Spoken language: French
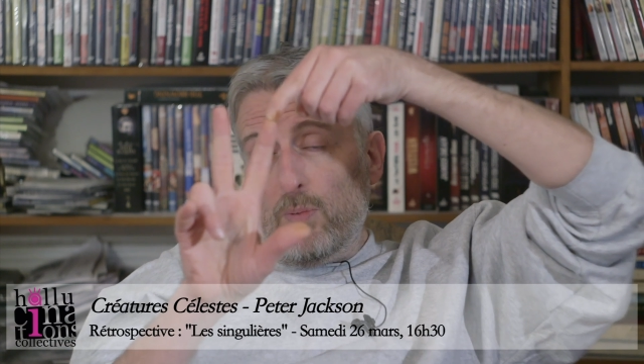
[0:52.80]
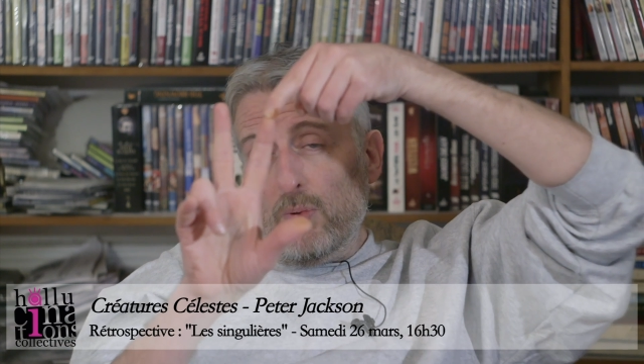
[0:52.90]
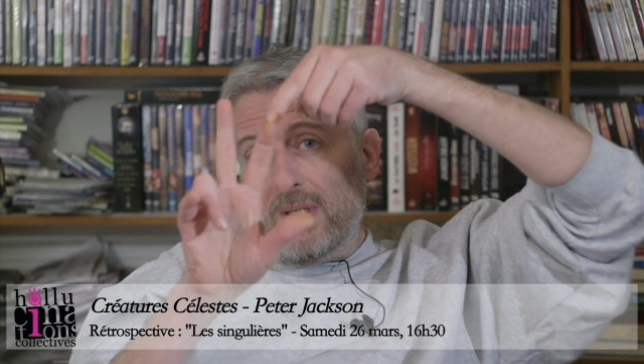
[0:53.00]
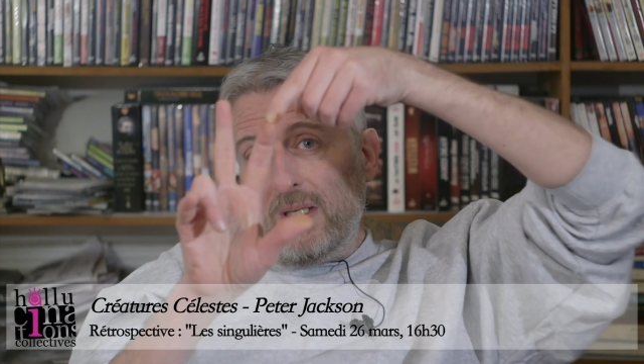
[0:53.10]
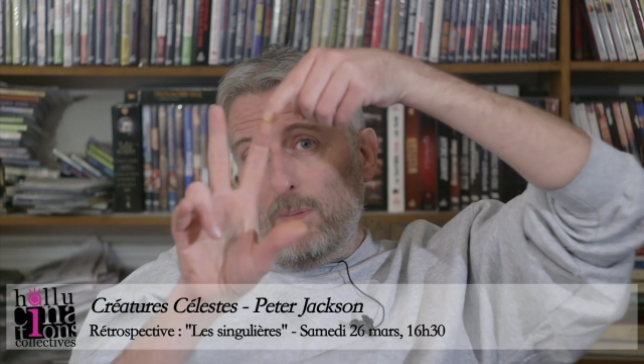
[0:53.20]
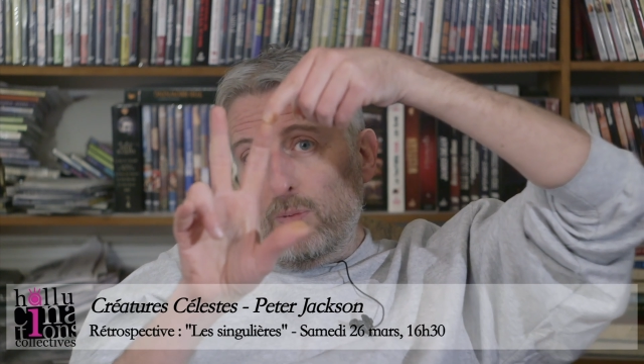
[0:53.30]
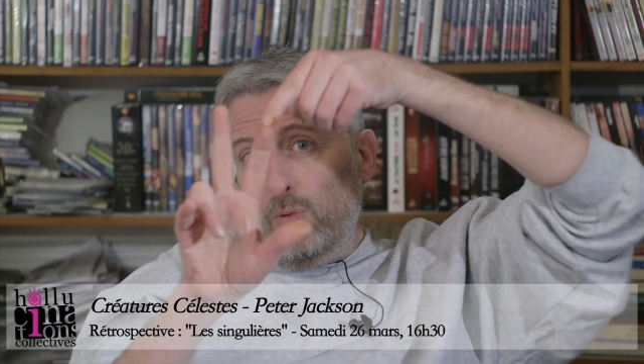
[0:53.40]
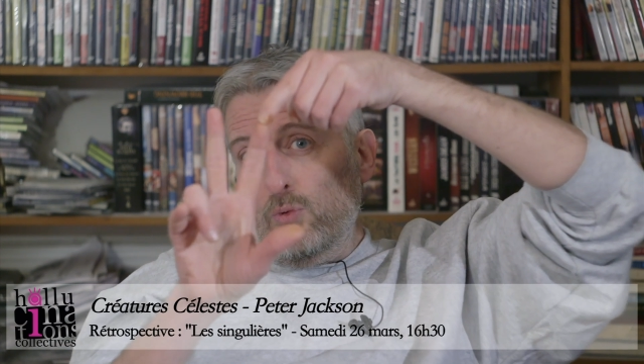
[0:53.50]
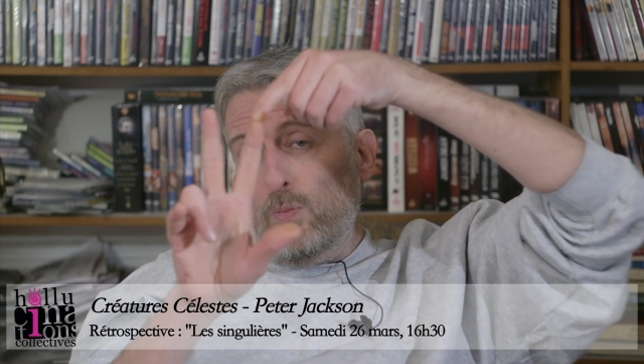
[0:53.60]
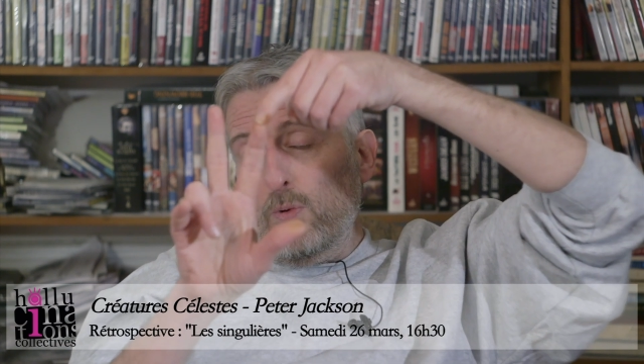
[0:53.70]
posés, plus
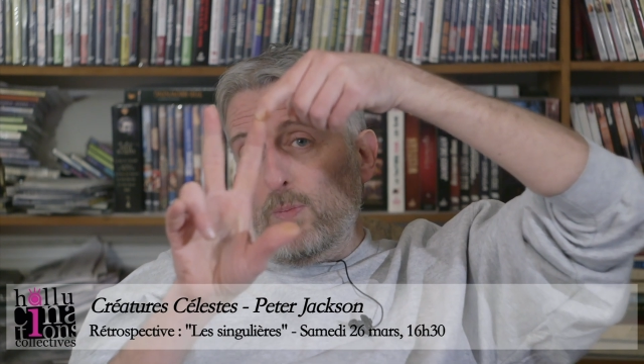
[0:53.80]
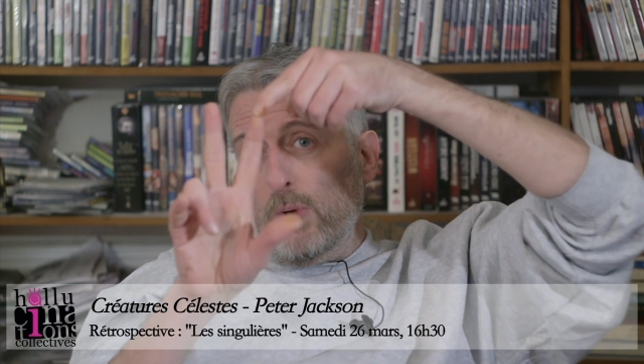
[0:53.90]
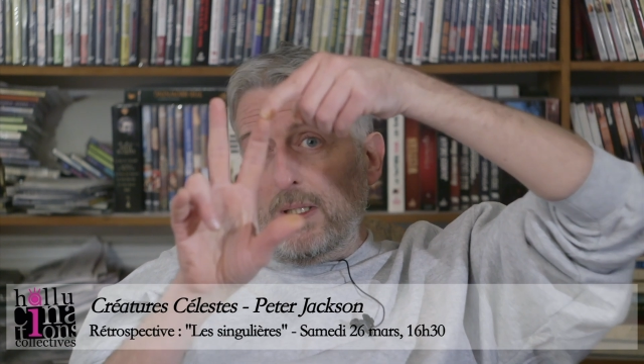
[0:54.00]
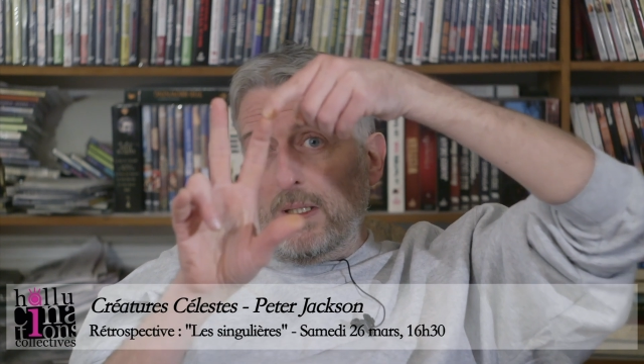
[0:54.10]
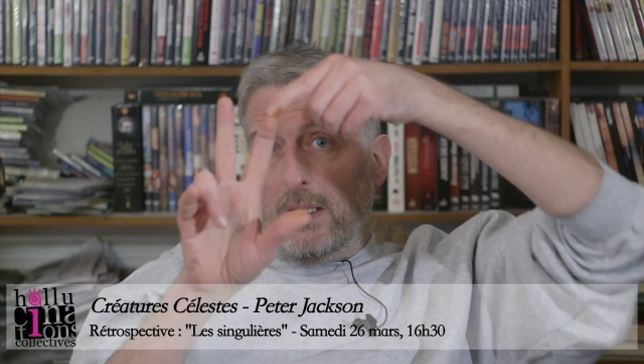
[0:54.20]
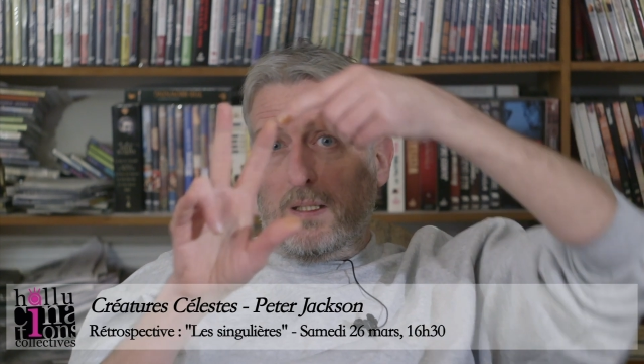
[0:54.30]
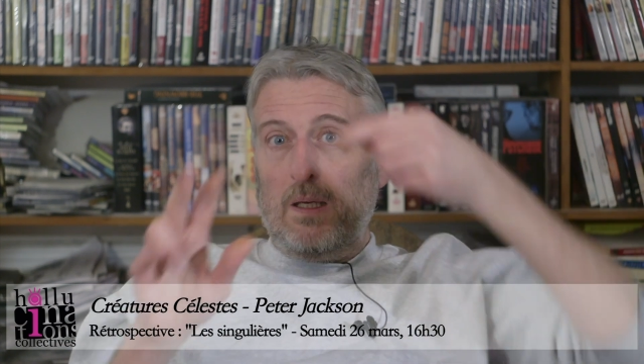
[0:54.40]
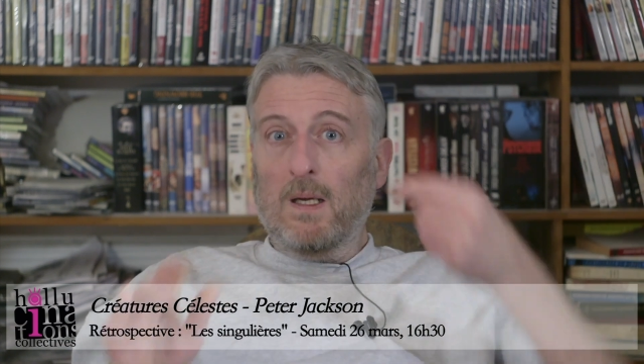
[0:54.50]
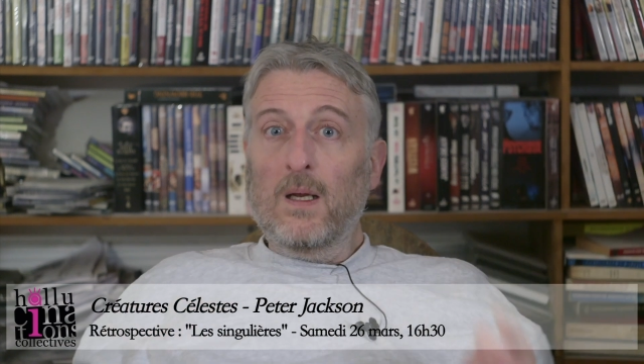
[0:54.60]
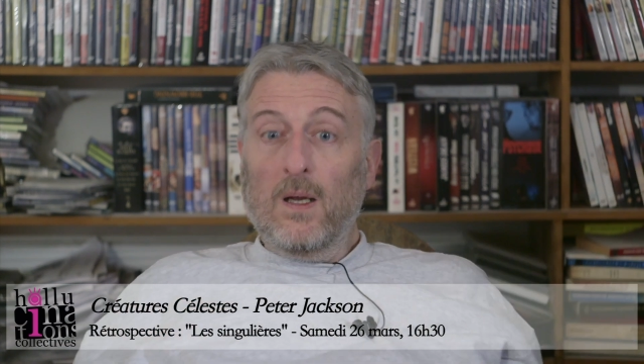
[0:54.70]
doux, plus poétiques
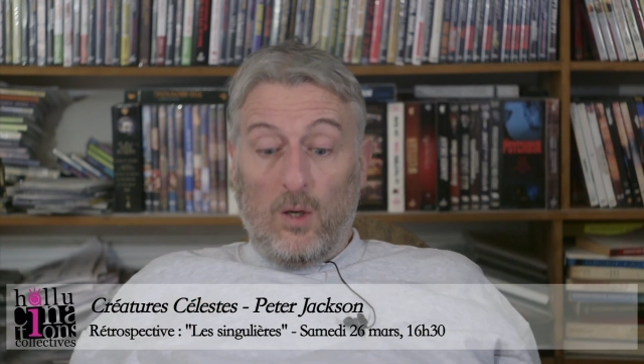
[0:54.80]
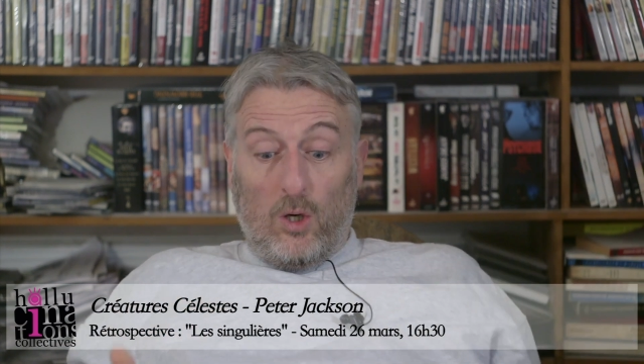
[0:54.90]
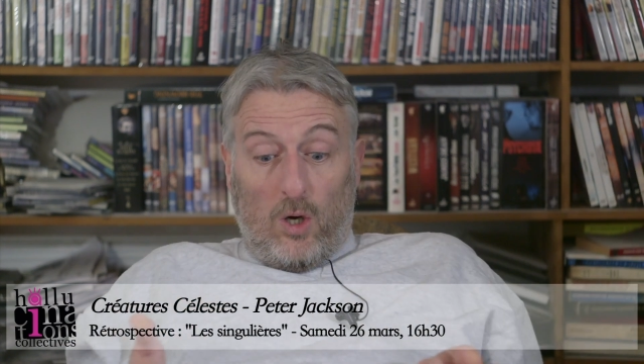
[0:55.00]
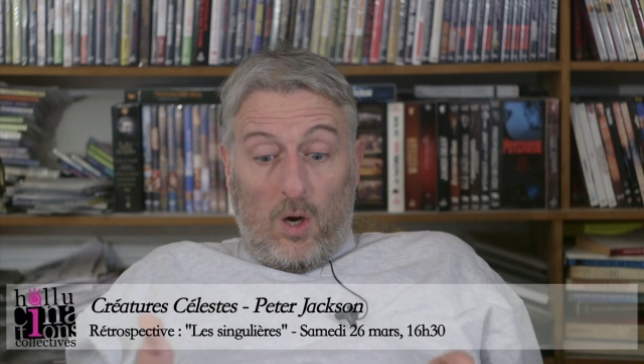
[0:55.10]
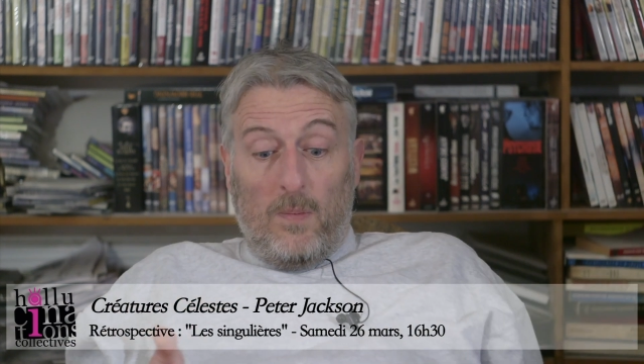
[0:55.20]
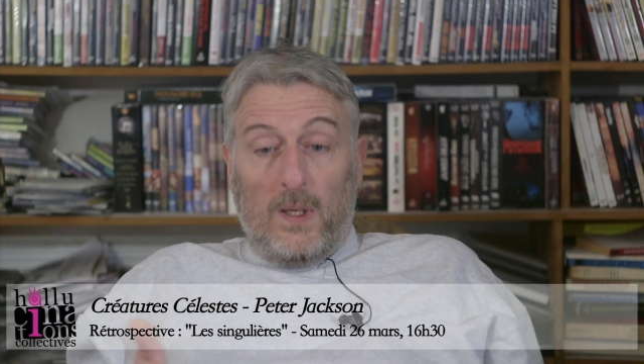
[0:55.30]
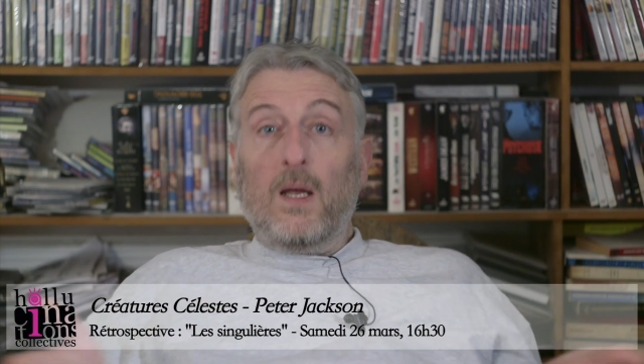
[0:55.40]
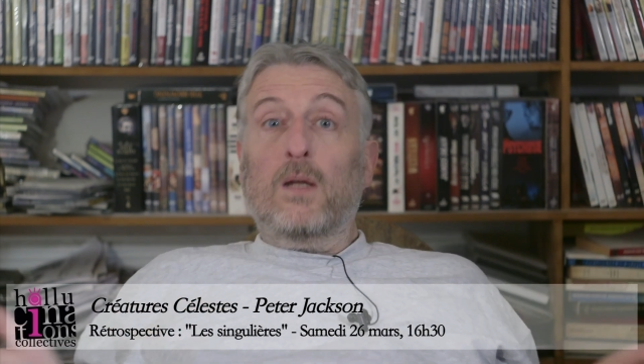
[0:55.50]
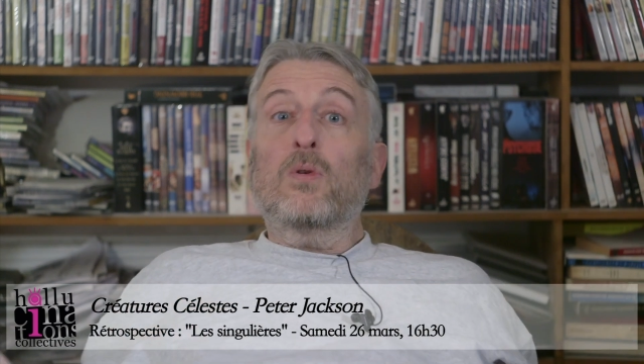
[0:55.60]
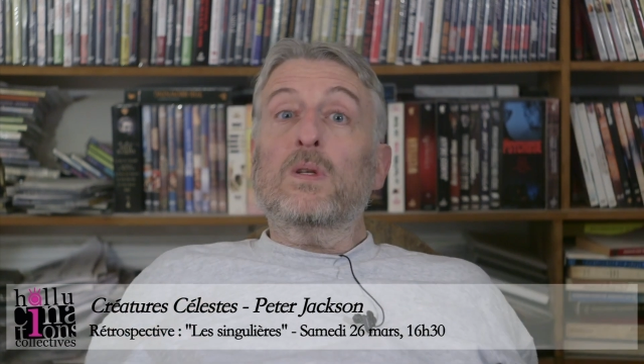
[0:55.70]
comme
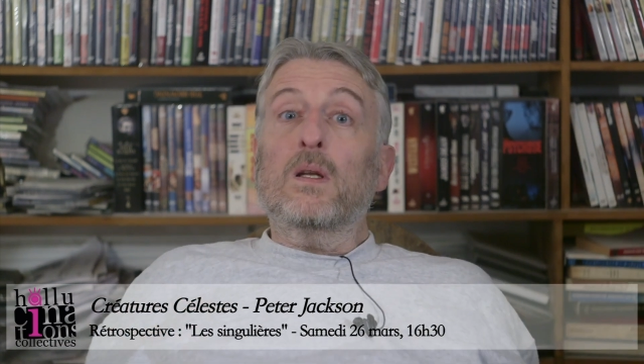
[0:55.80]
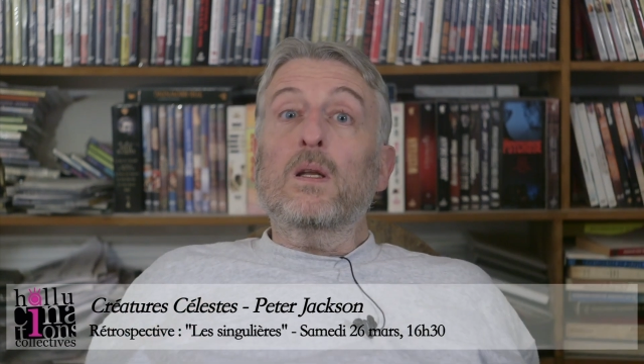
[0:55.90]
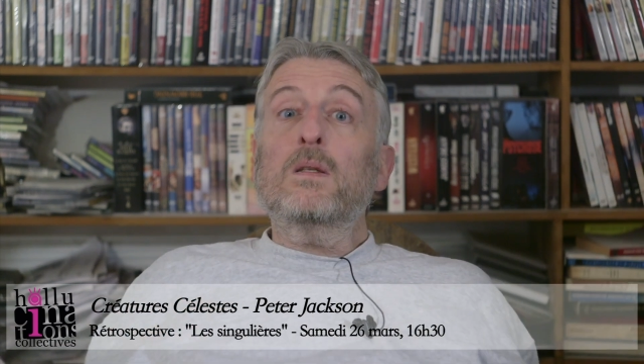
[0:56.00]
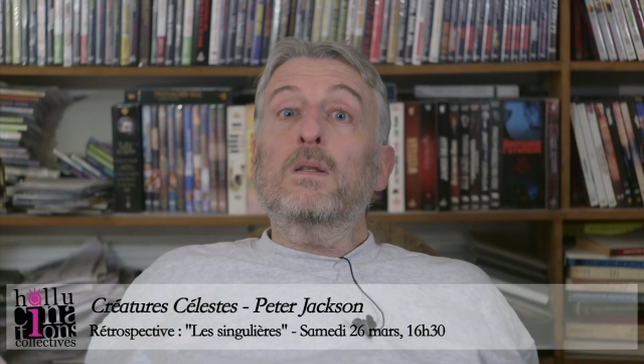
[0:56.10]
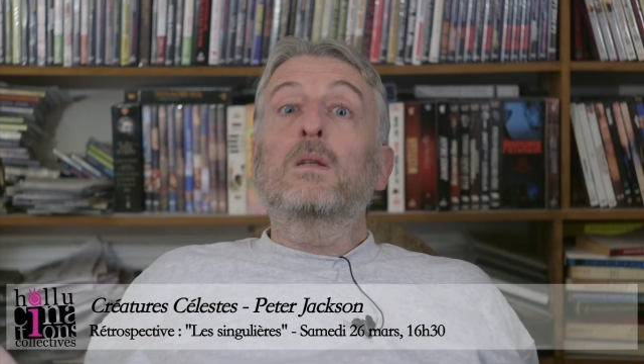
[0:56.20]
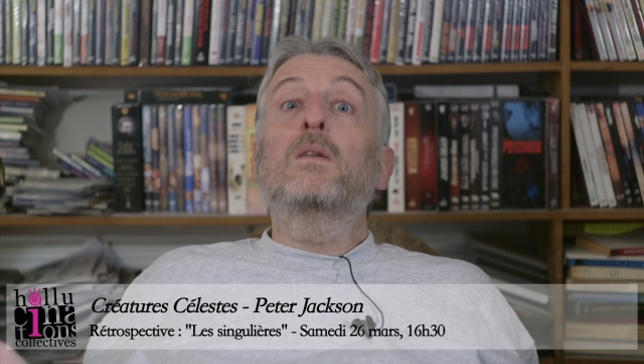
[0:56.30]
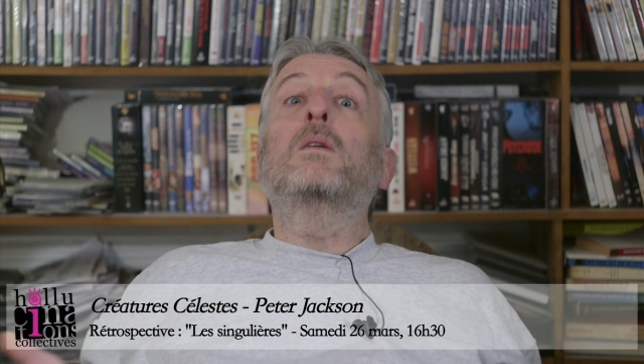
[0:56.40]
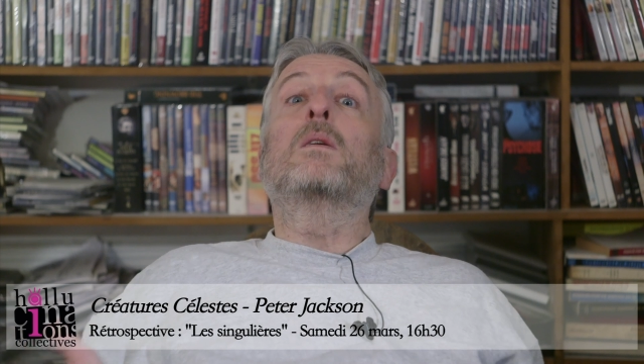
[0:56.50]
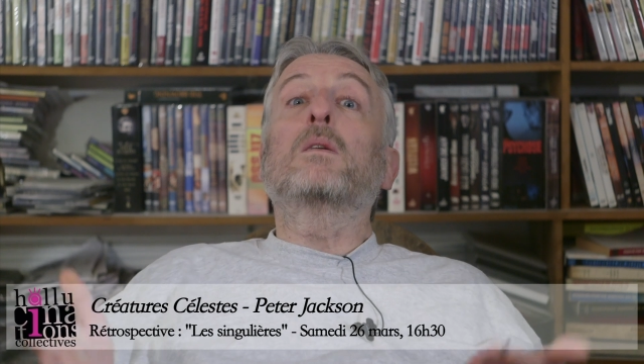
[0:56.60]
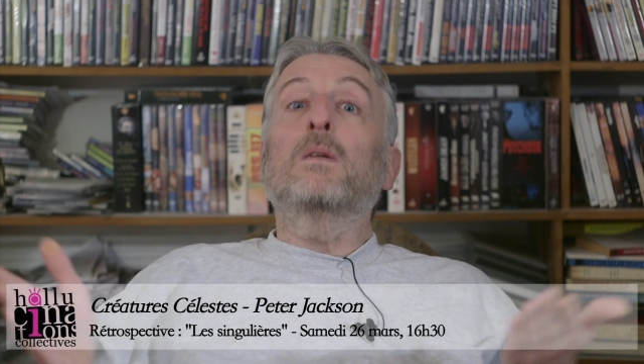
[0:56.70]
Créature Céleste,
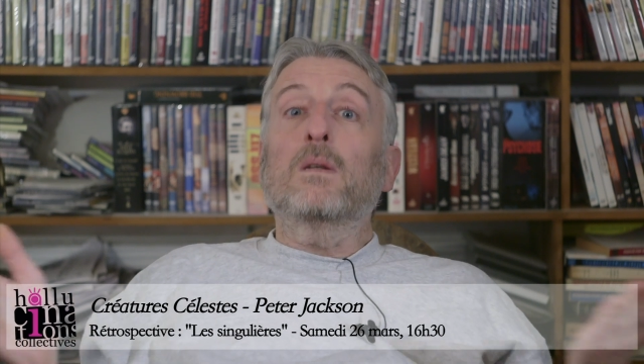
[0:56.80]
qui, euh,